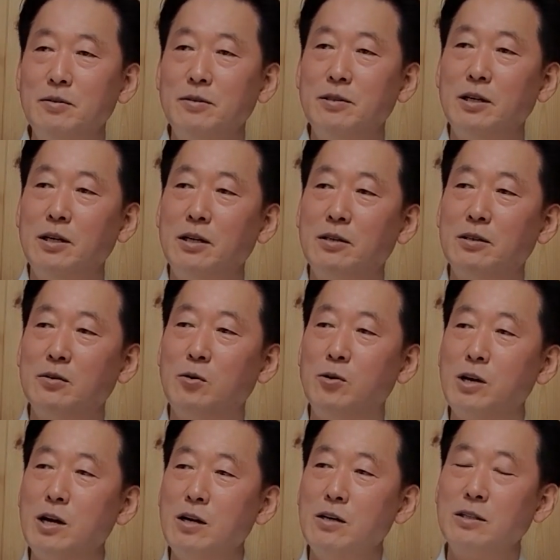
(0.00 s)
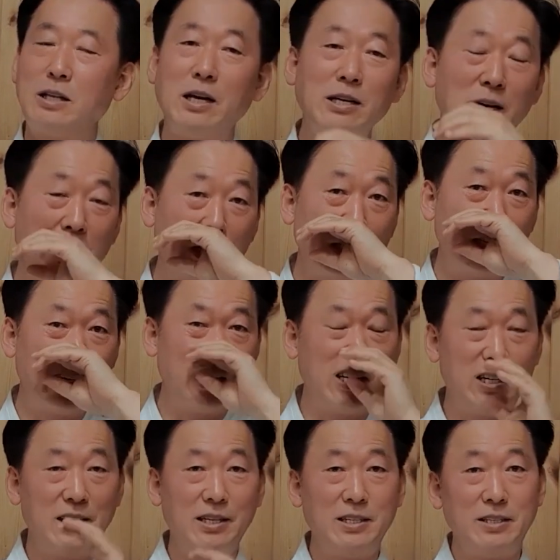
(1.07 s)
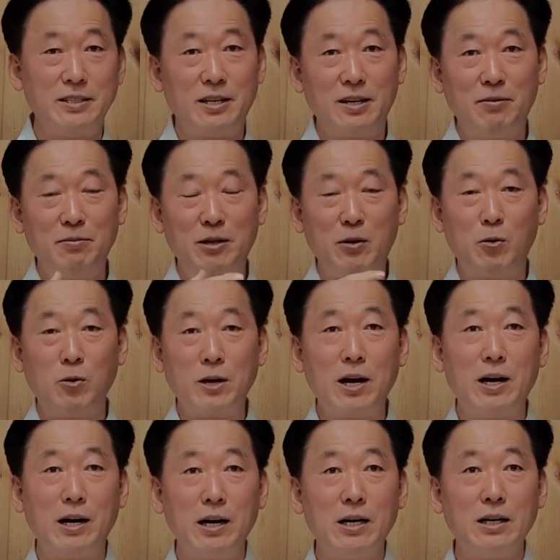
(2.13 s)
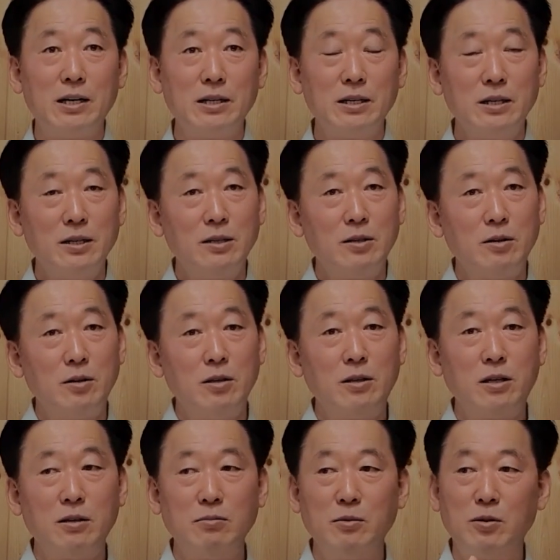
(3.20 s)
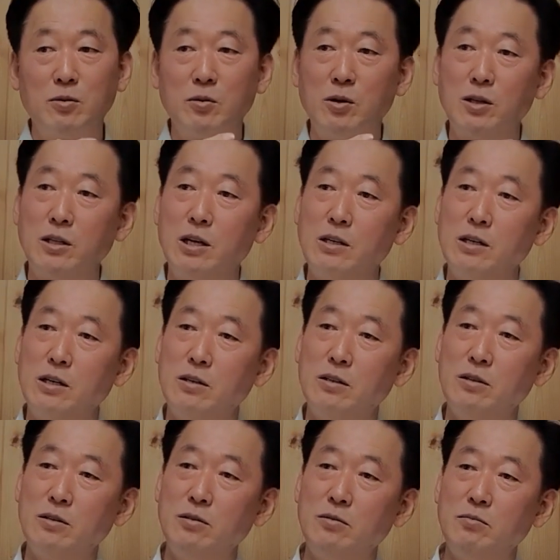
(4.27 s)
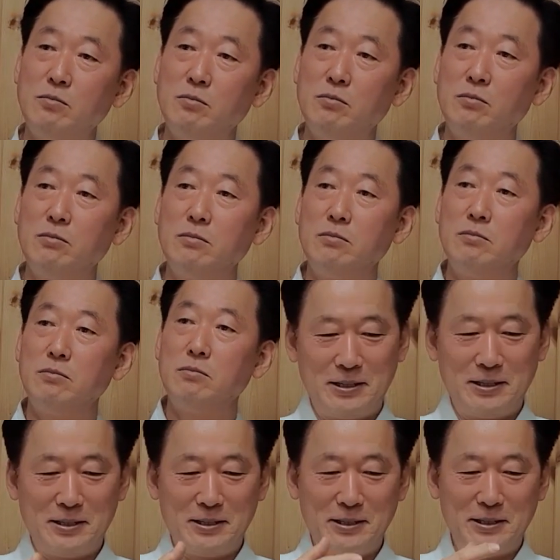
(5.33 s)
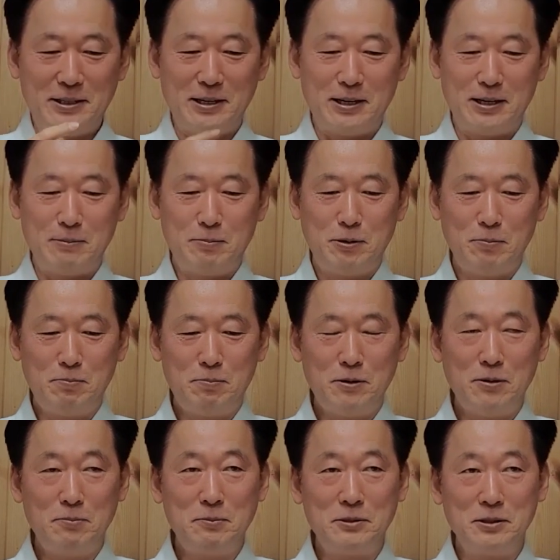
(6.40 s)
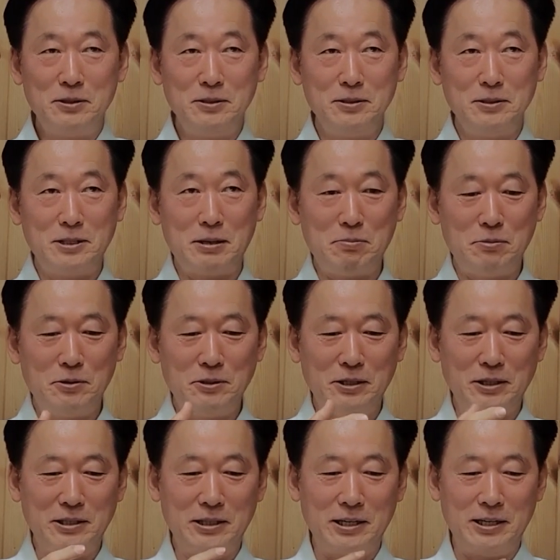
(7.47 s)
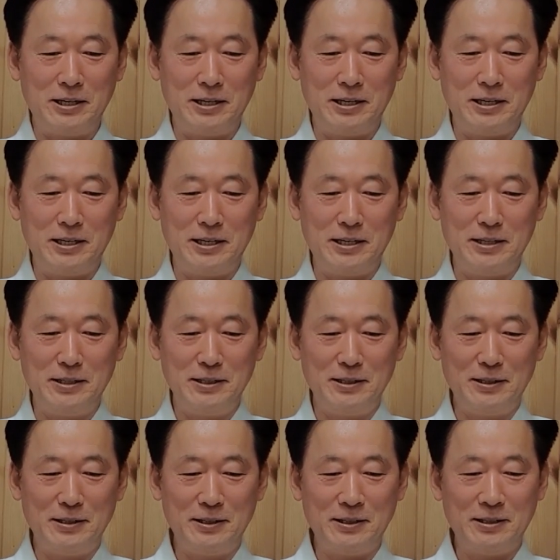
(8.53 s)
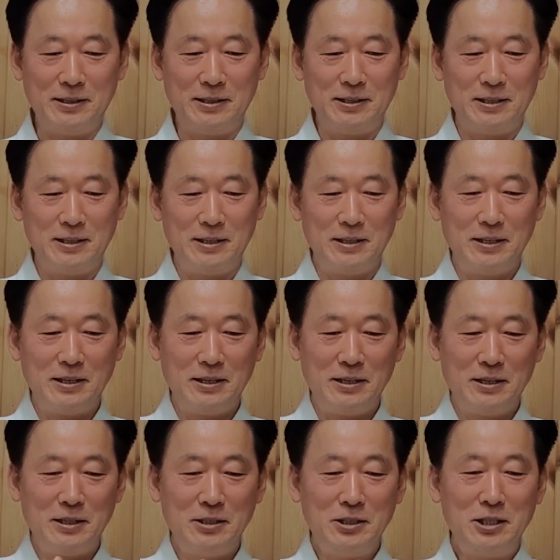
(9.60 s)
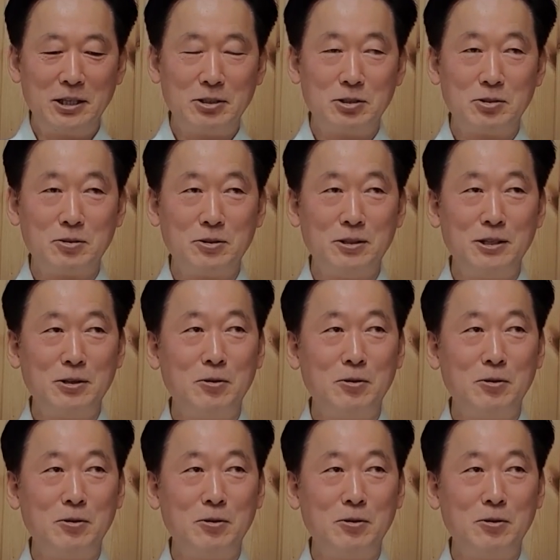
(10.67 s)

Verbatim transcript: 이제 그 공양 대상 있잖아. 여러분들이 공양 일단 뭐 공양 대상은 자, 불법성 삼보님께 식수를